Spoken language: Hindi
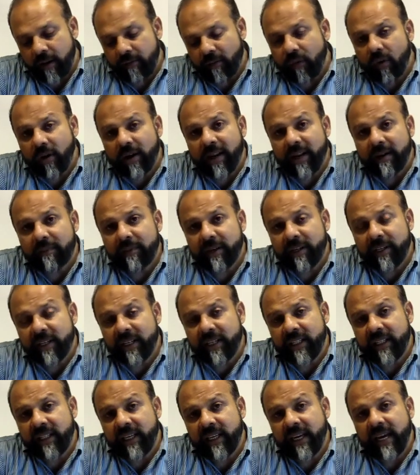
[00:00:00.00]
वो अलाइनमेंट
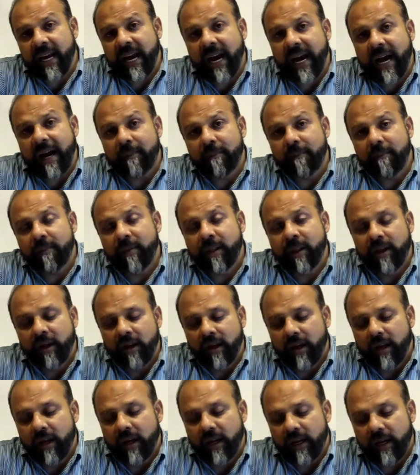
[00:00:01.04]
ये थी कि
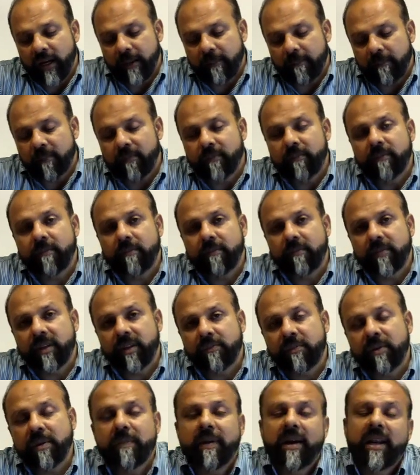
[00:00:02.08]
आप
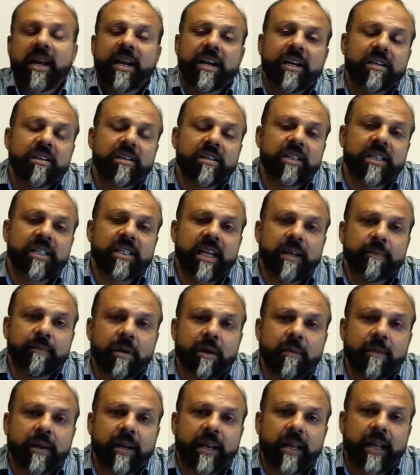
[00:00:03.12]
सबसे पहला इंटरचेंज
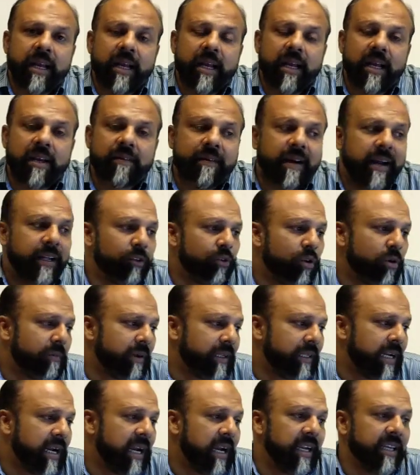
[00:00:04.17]
आपका बनेगा रवात और
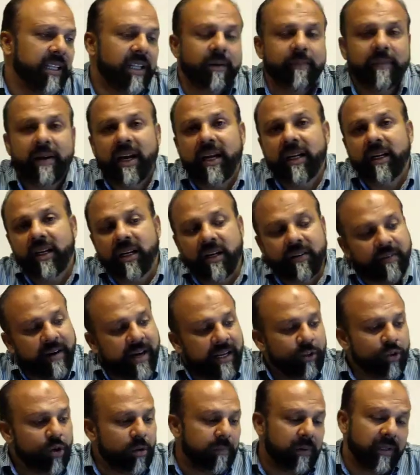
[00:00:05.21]
मंदरा के दरमियान
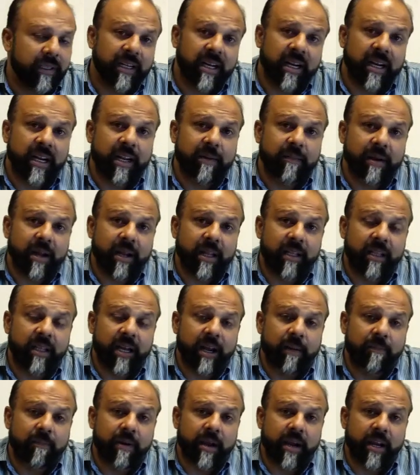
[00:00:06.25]
रवात और मंदरा के बाद
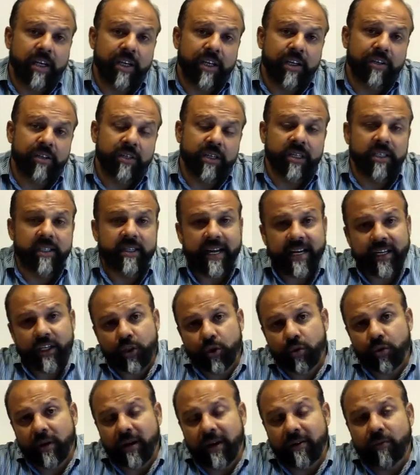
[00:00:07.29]
आपका इंटरचेंज
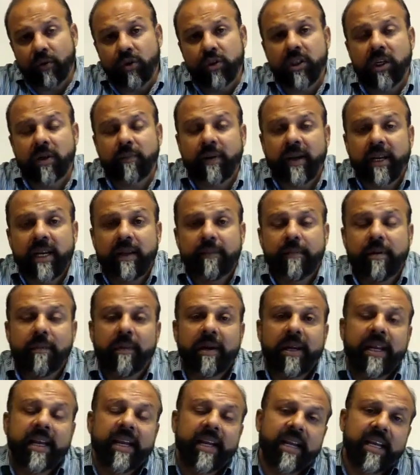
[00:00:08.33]
नेक्स्ट जो है वो चकबेली पे
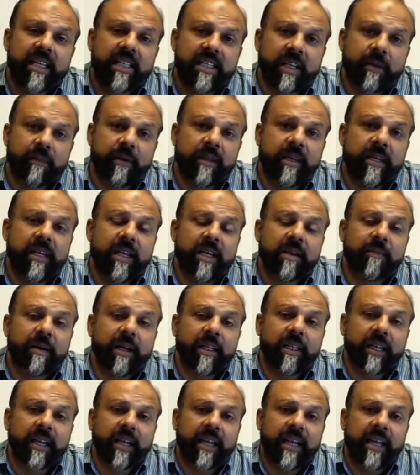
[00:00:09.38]
बनेगा चकबेली के
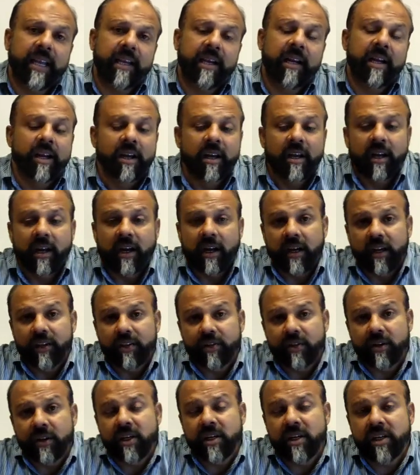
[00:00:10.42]
बाद अगेन
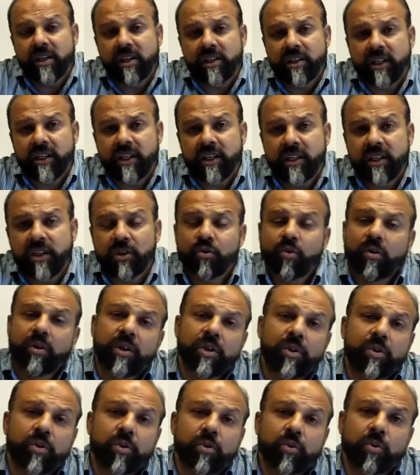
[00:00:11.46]
थर्ड इंटरचेंज इज़
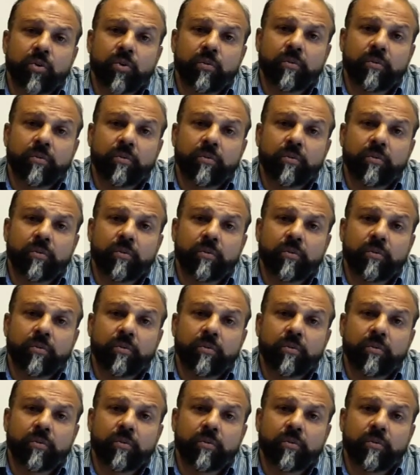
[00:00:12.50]
गोइंग टू